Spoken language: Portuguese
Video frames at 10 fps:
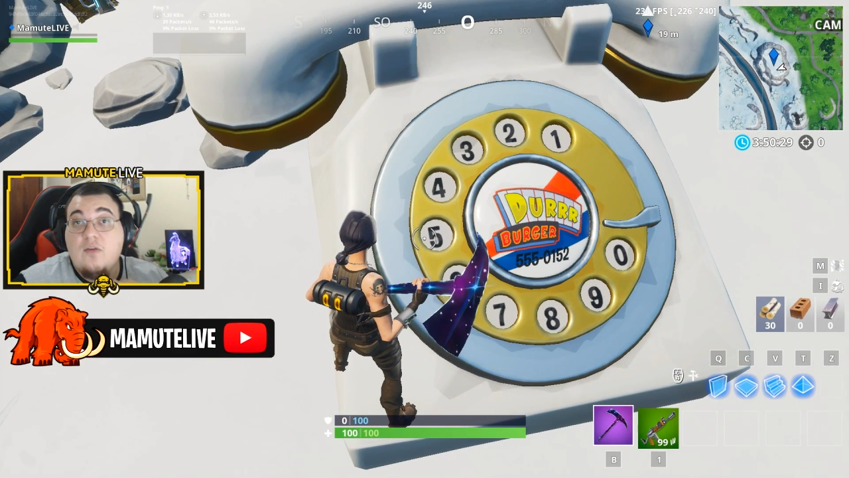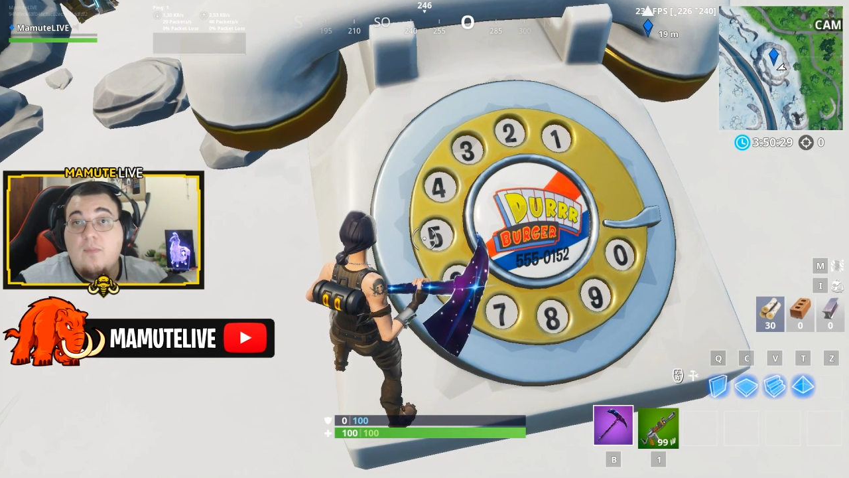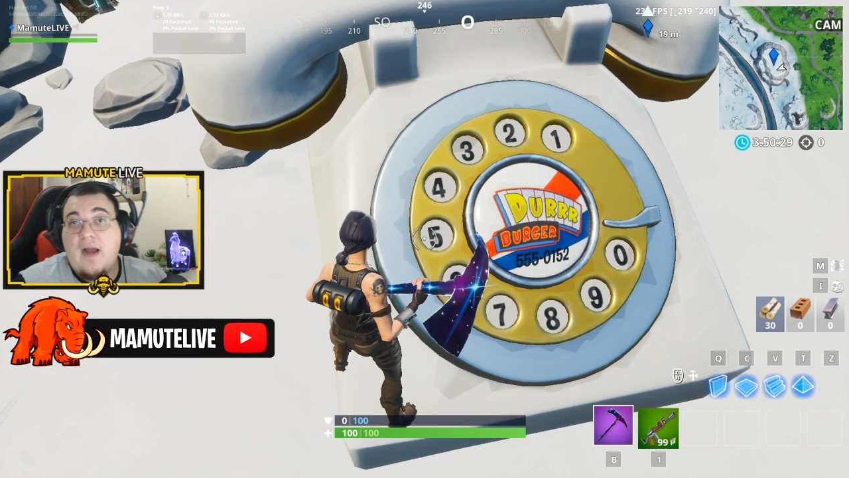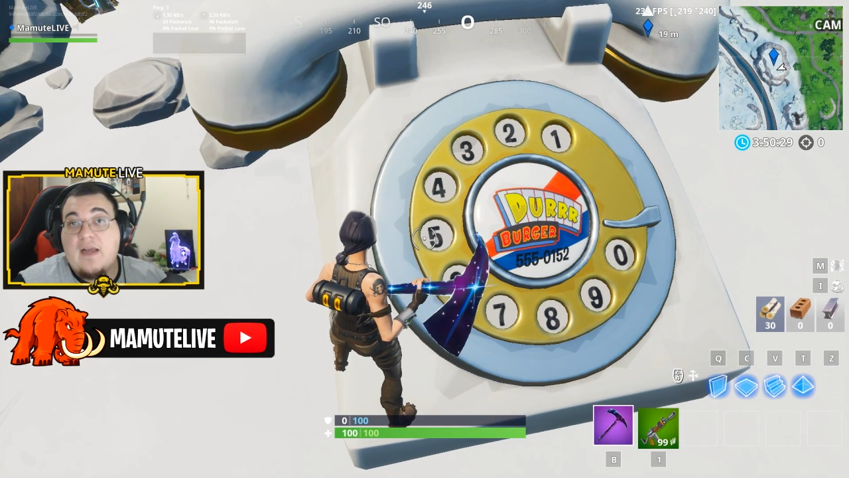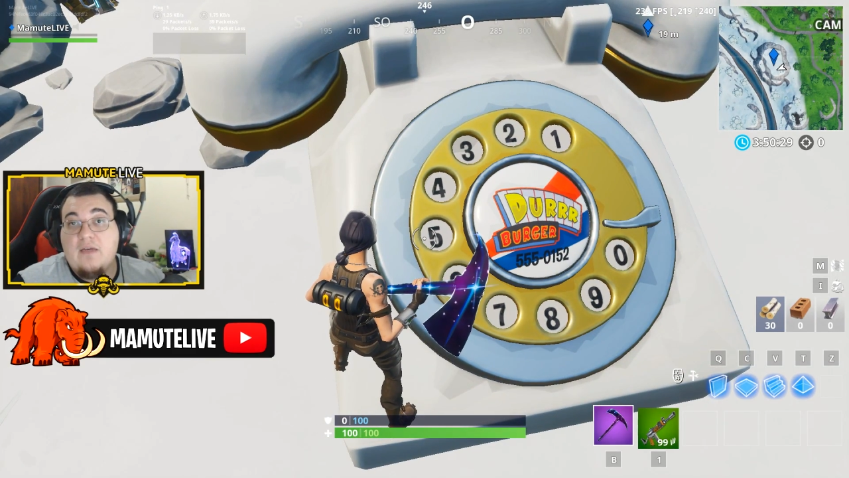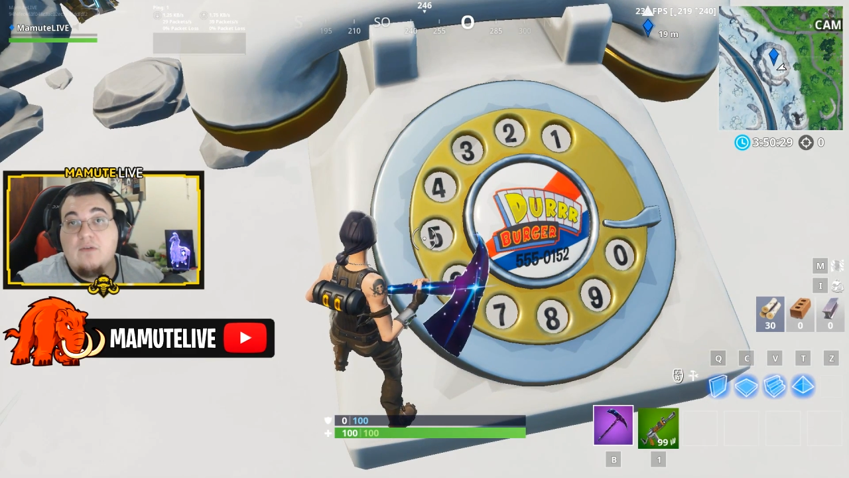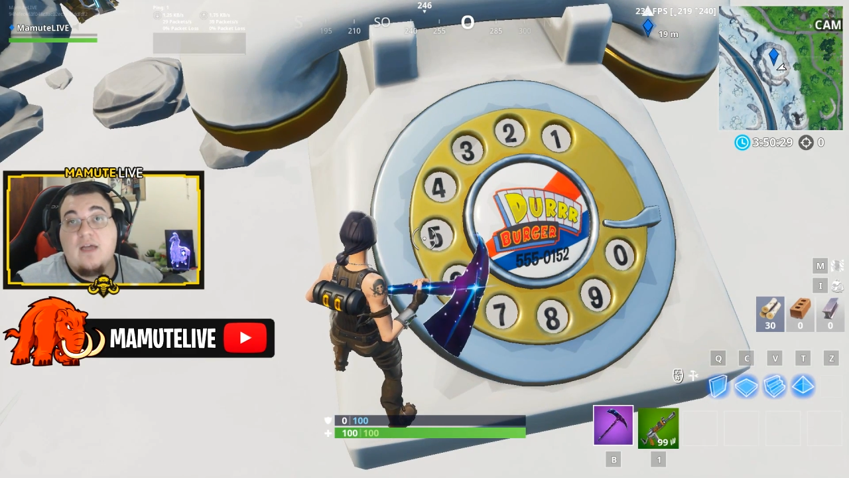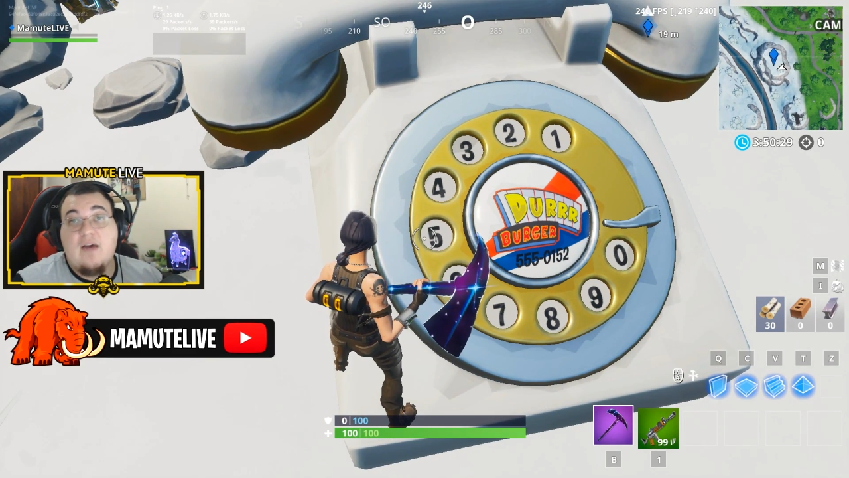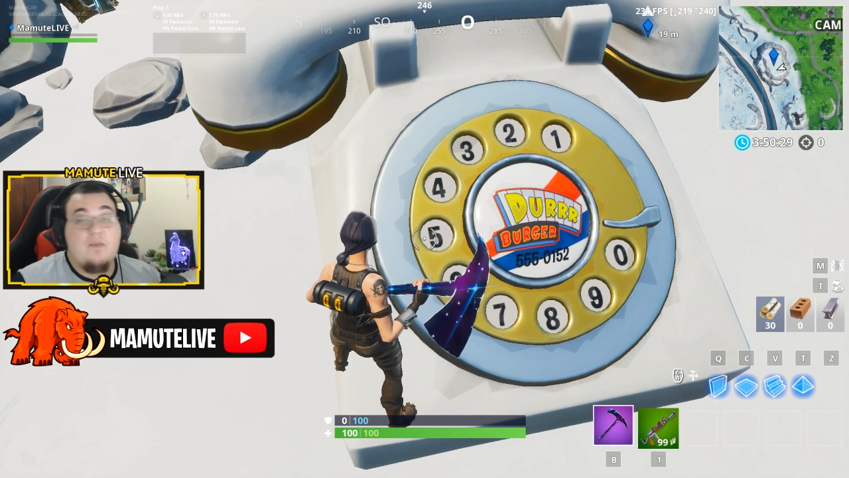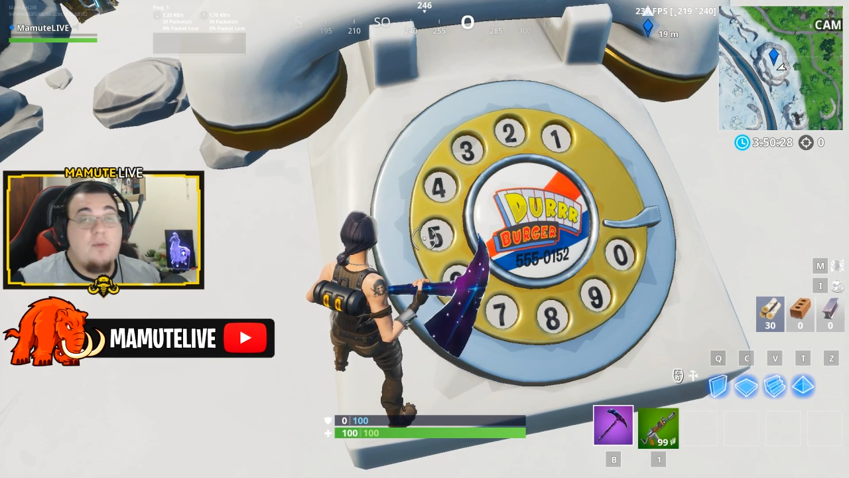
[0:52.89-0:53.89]
no parquinho,
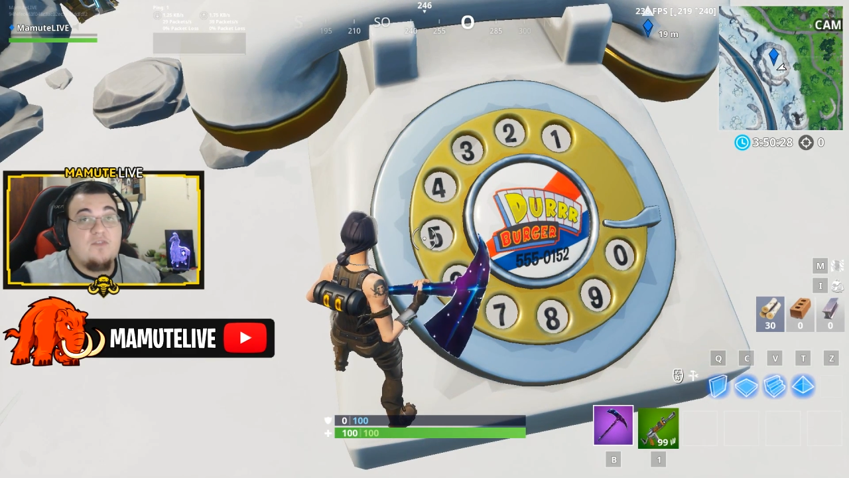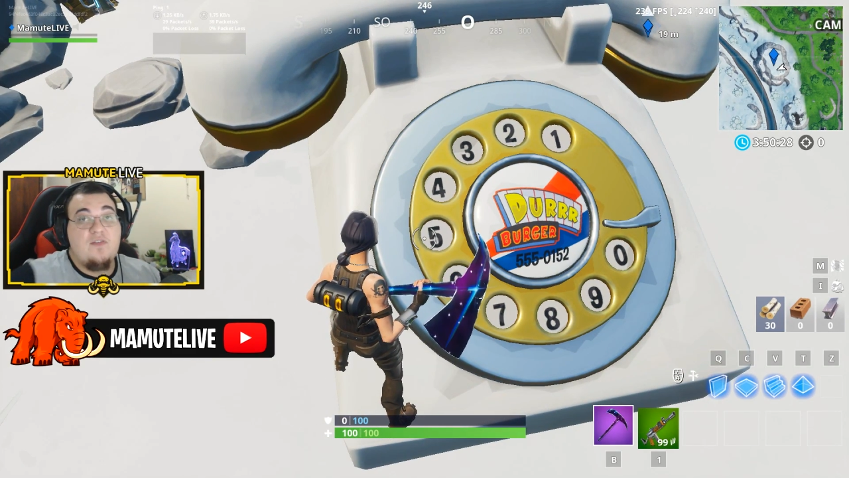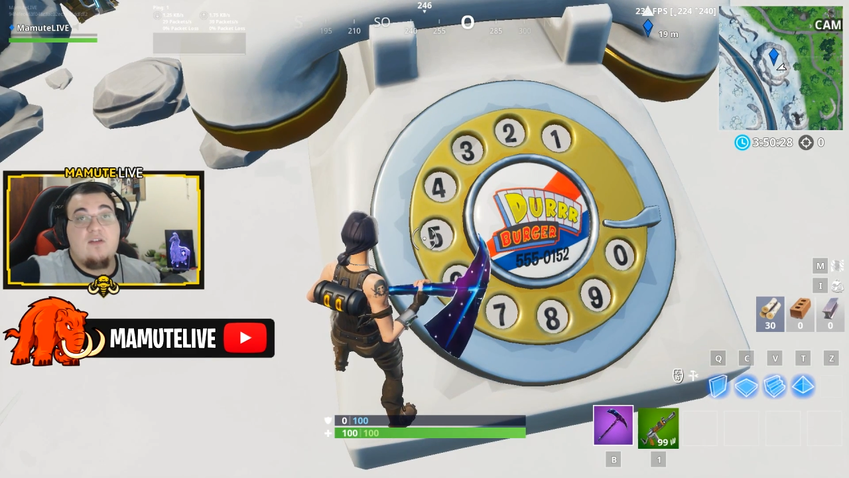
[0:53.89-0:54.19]
tá? Você pode fazer